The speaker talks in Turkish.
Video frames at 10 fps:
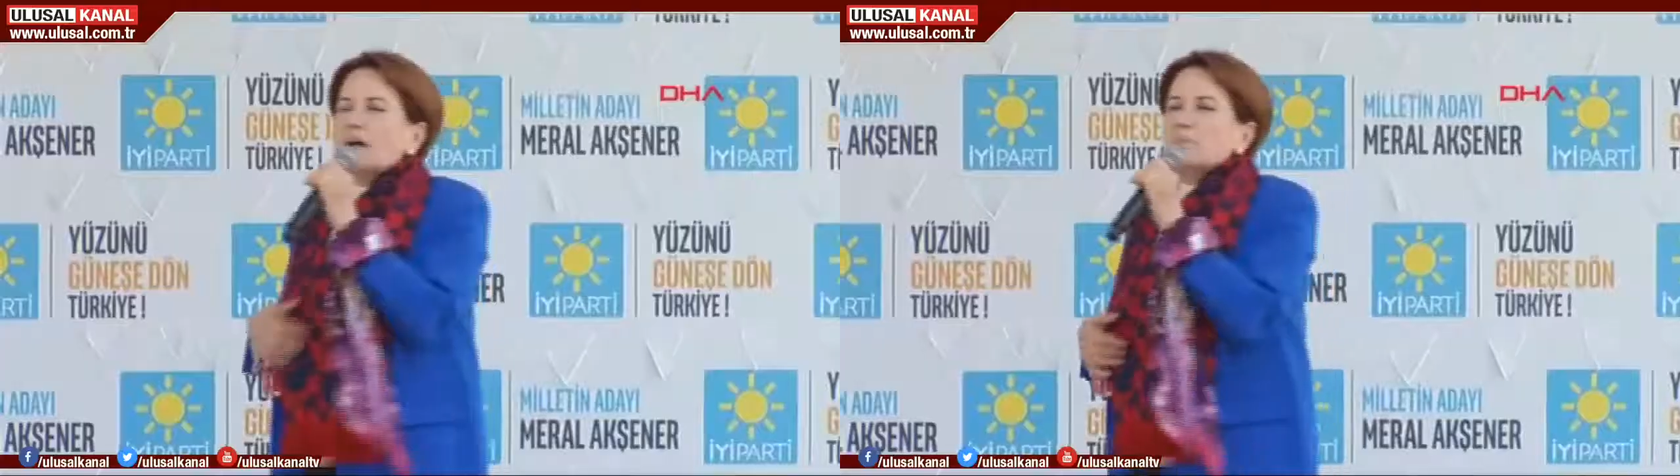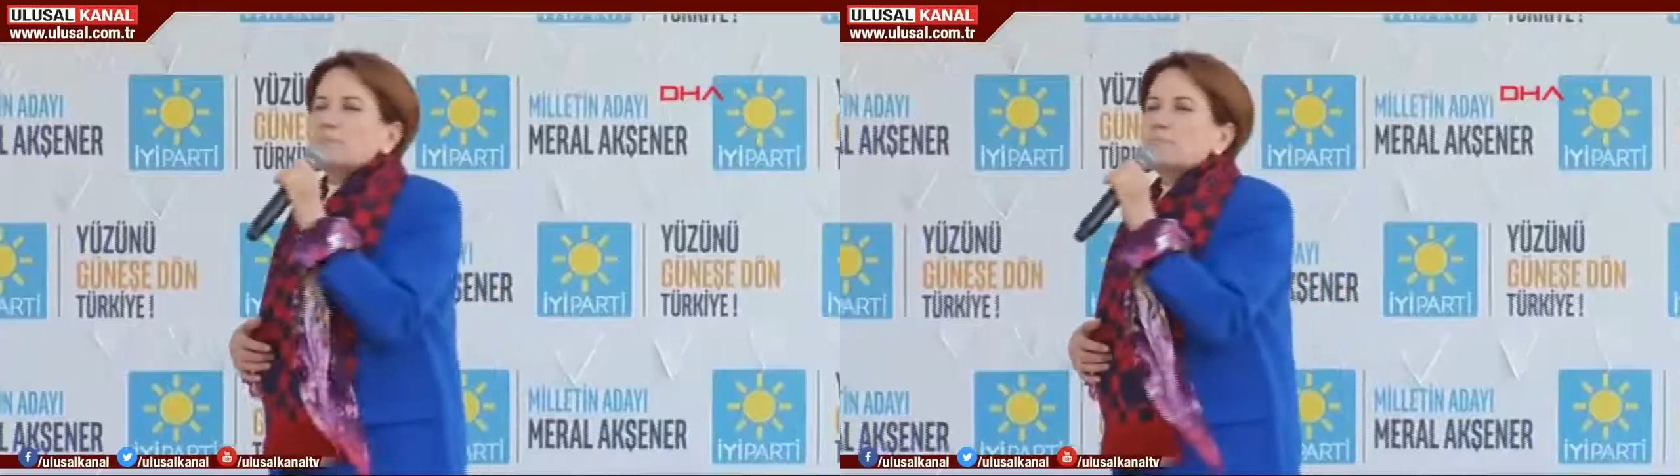
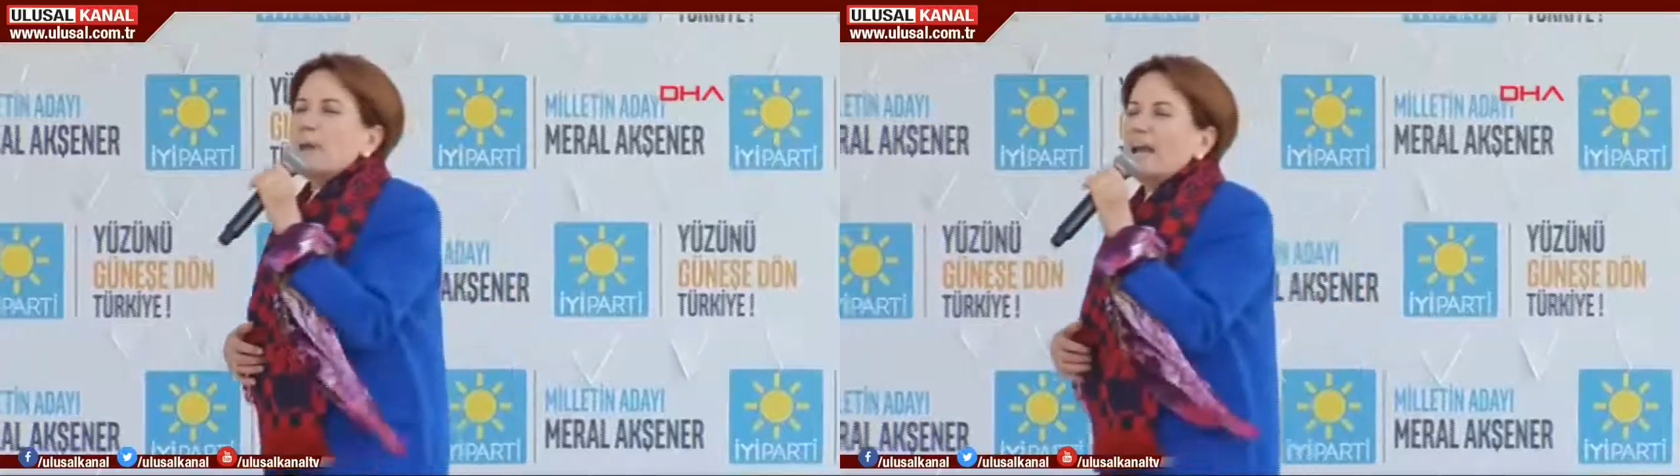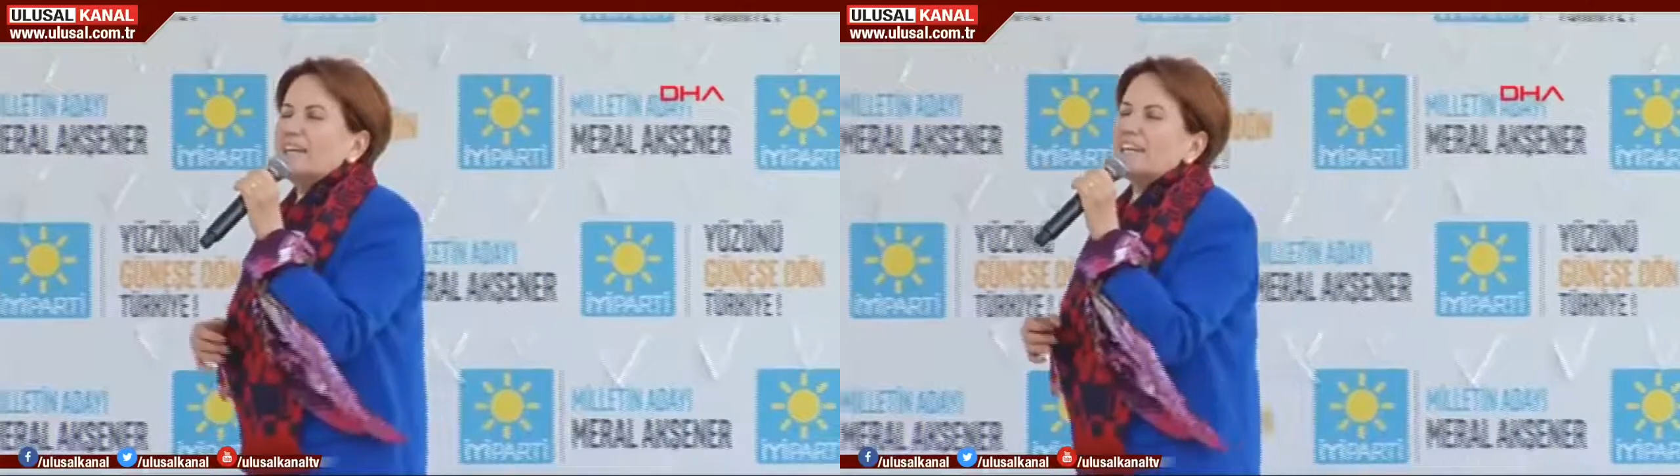Millet
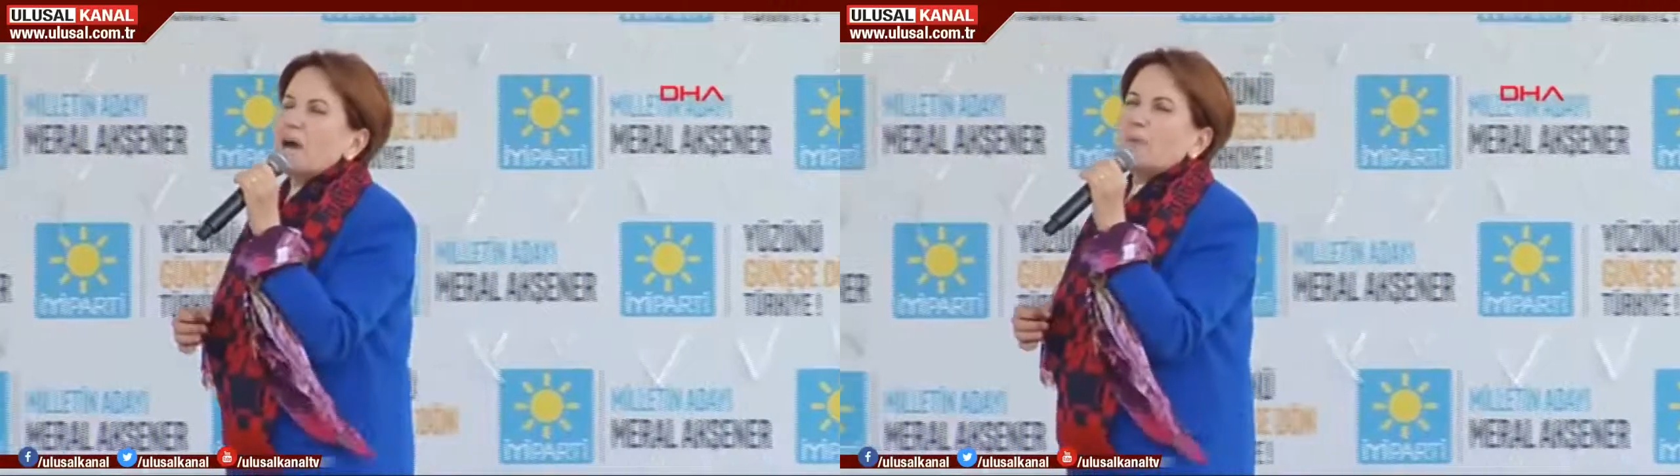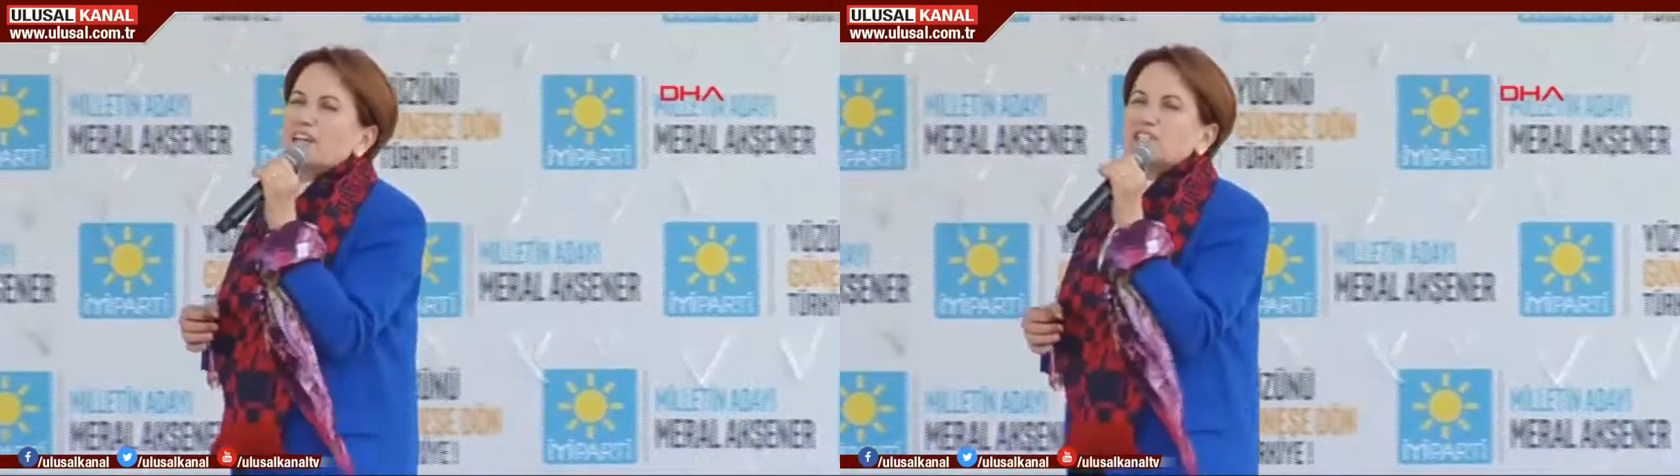
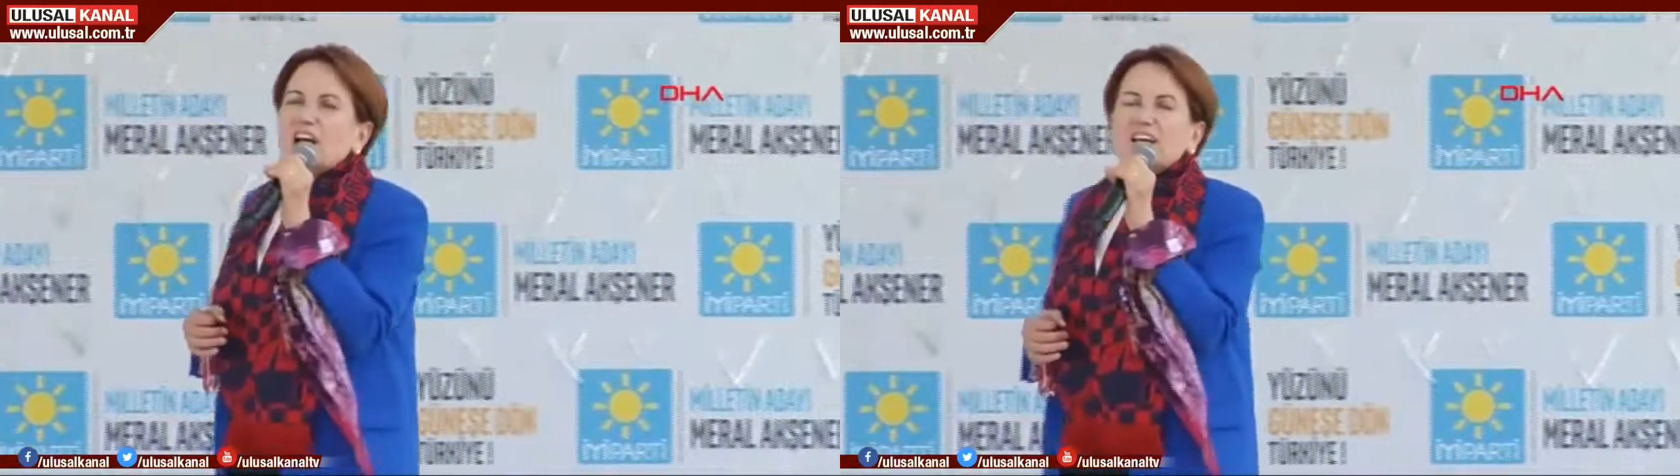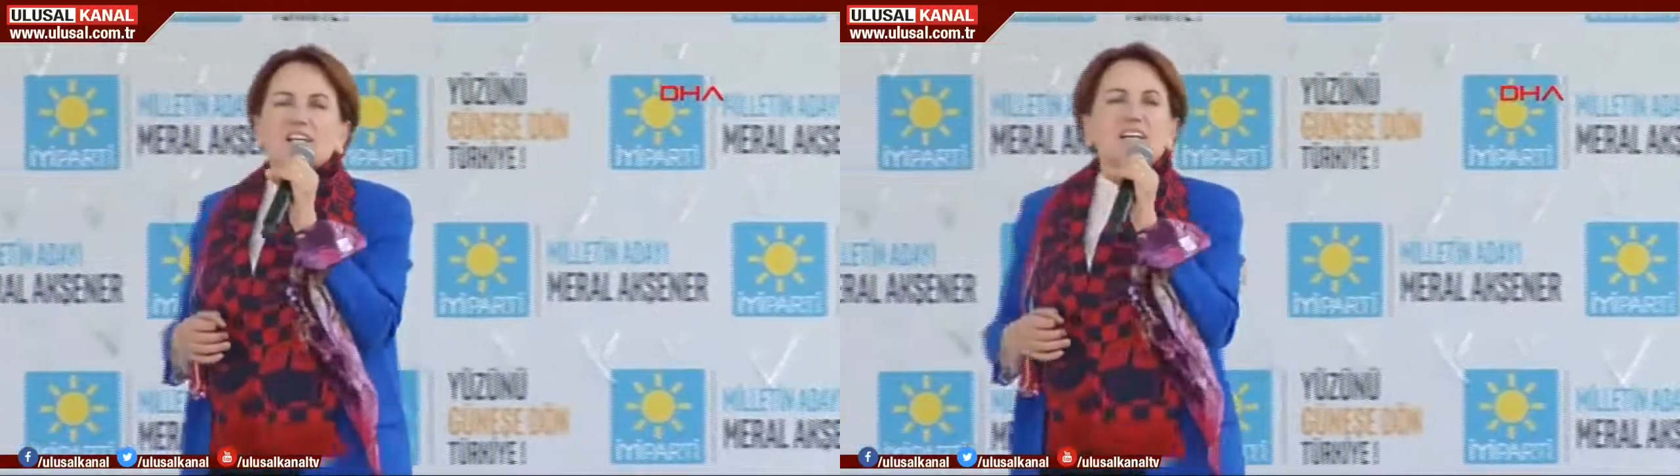İttifakı'nın
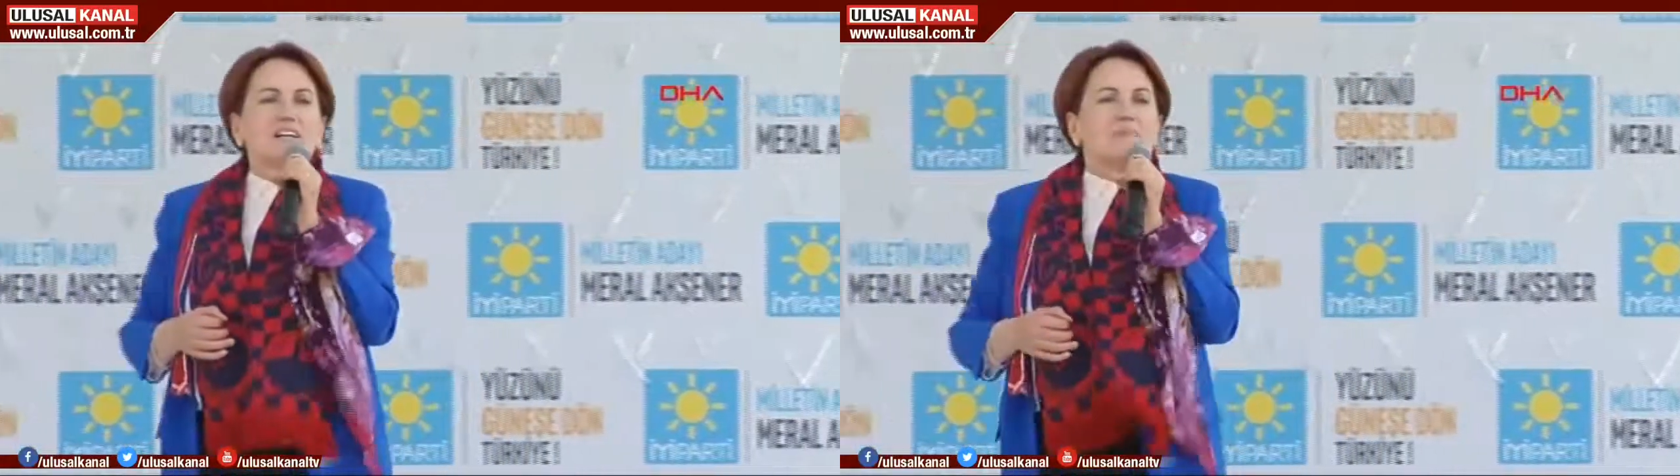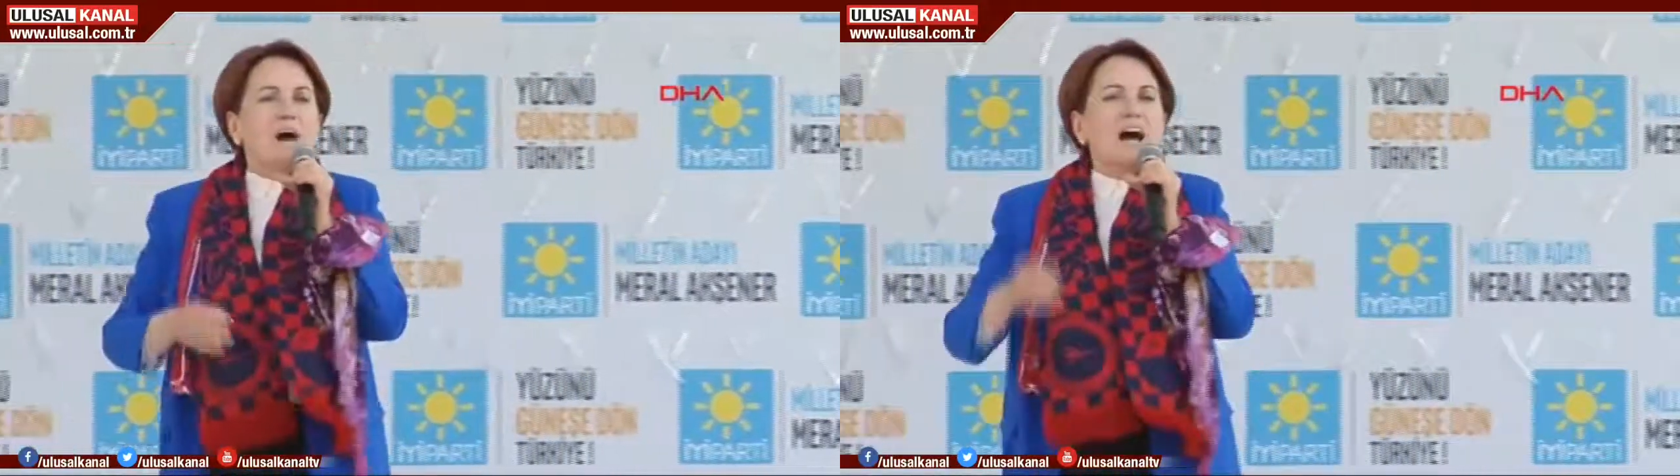
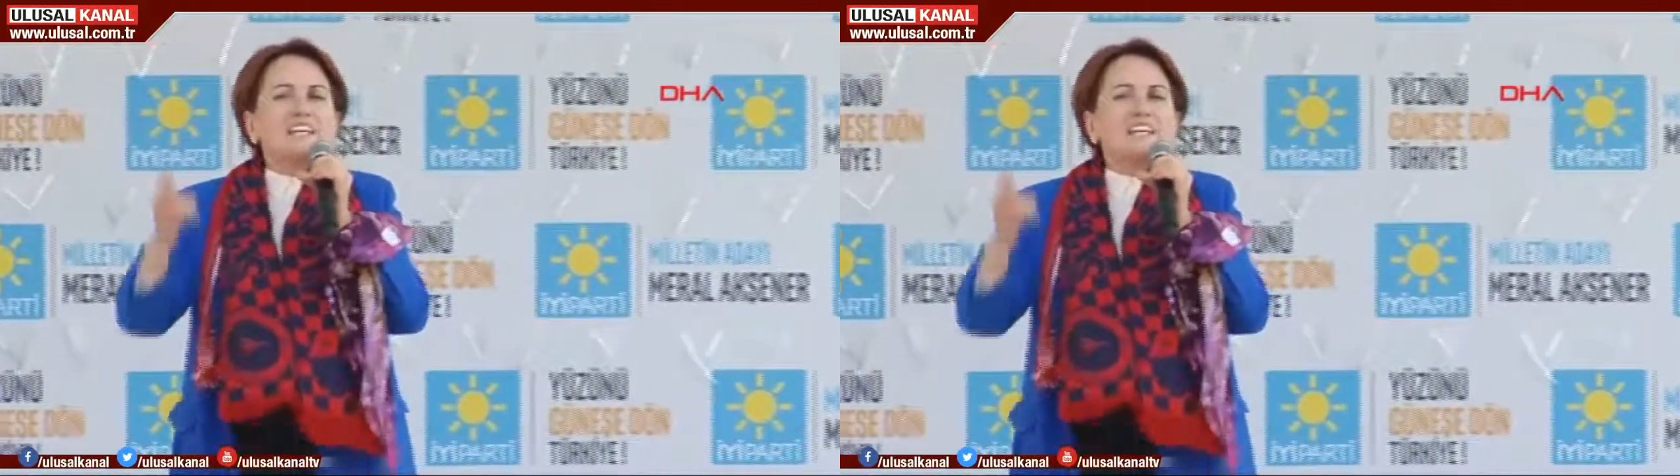adayları